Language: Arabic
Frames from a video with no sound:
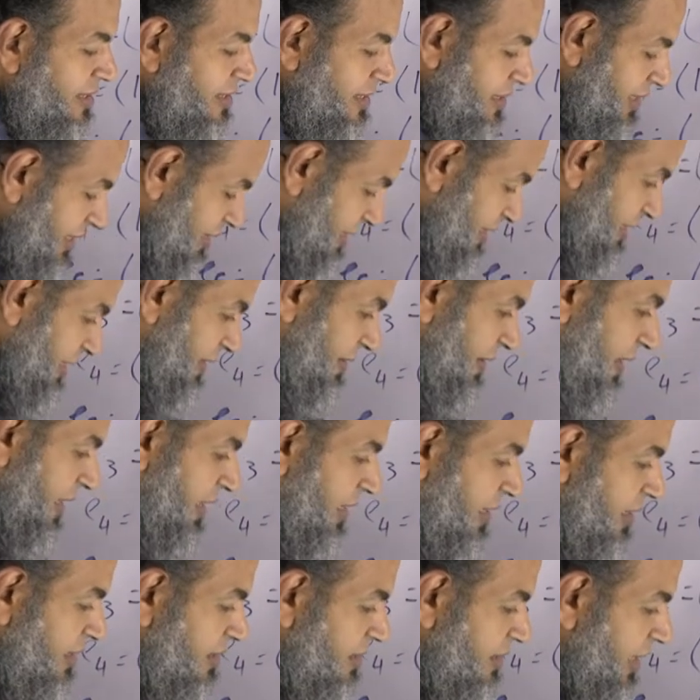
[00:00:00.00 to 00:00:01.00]
6.66
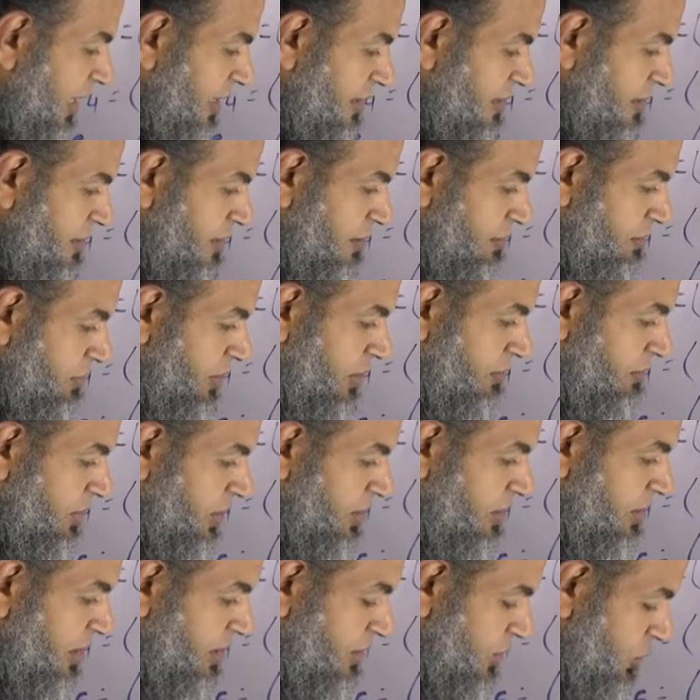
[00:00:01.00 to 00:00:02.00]
طن
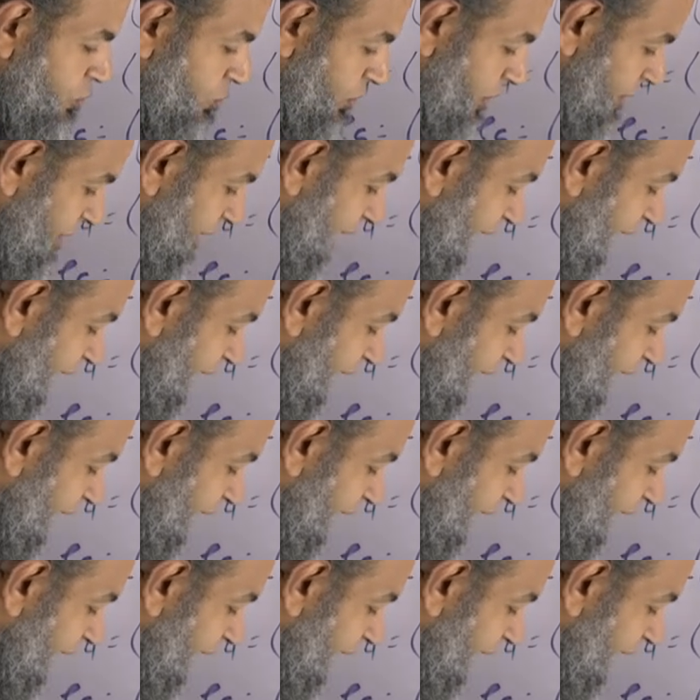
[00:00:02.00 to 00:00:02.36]
برميتر سكوير